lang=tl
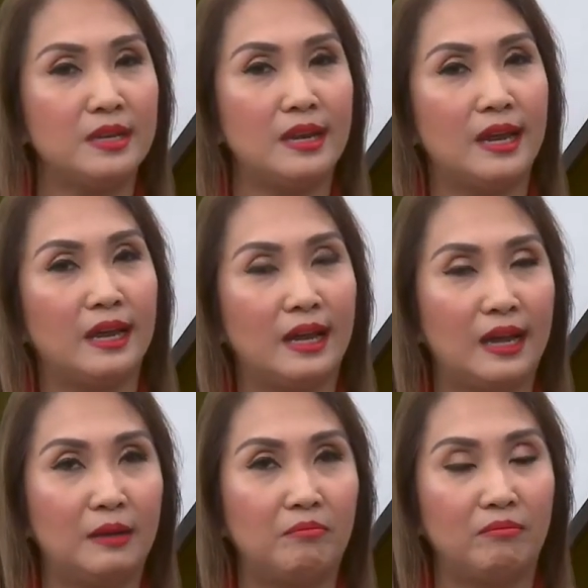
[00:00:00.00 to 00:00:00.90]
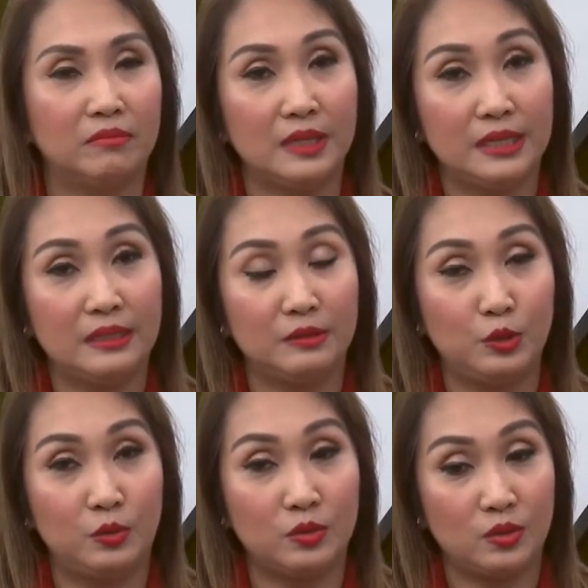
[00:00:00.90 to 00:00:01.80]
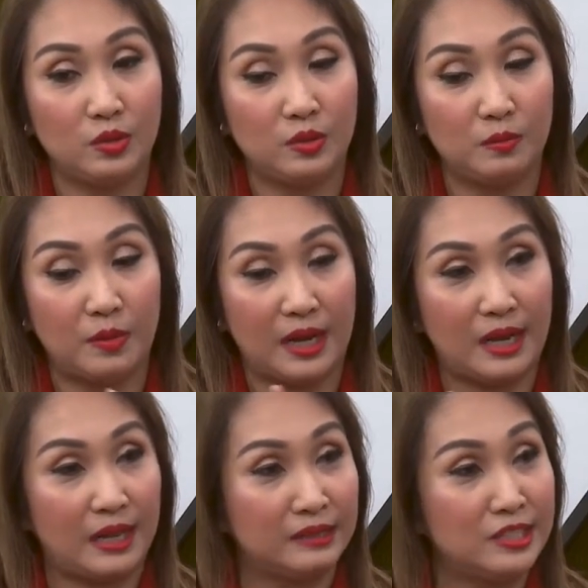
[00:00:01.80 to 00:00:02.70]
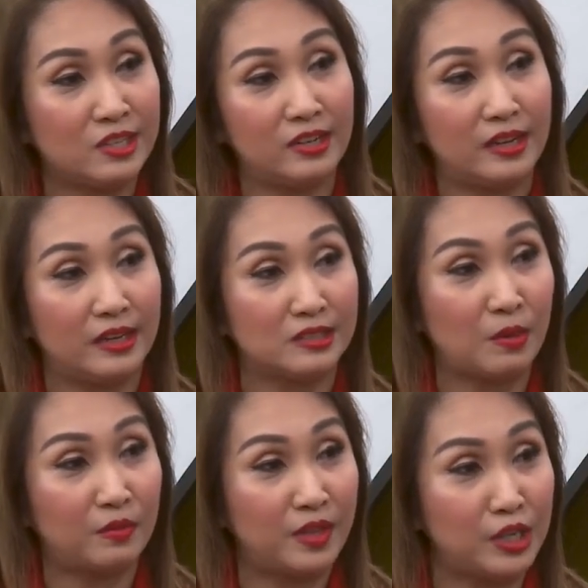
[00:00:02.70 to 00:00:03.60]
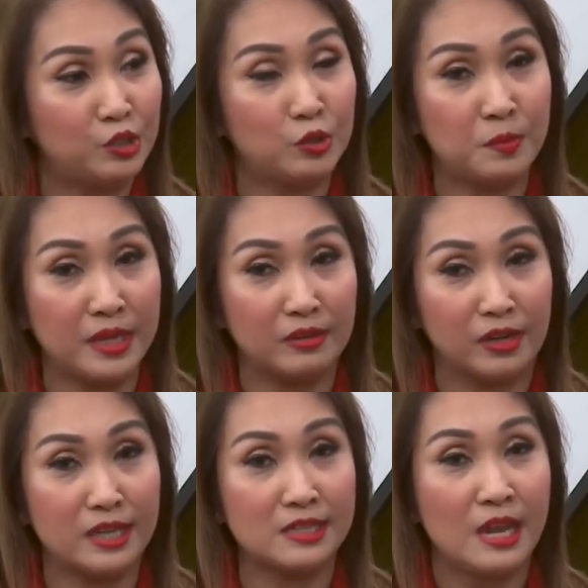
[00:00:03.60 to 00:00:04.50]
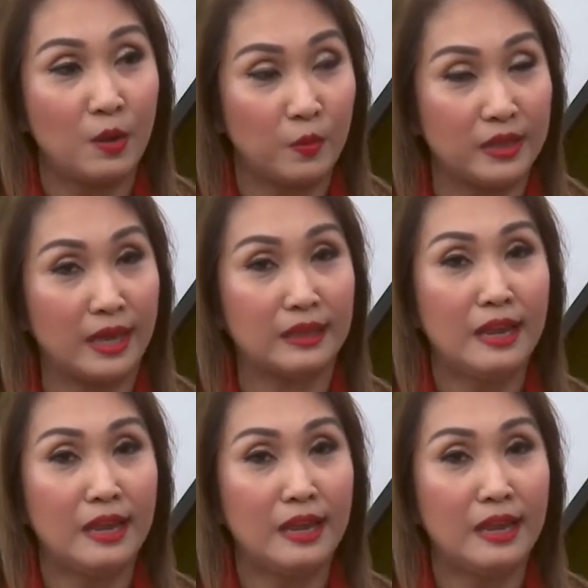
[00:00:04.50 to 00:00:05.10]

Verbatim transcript: nila, um, yung mga, these are the, some of the issues being raised oo. with that.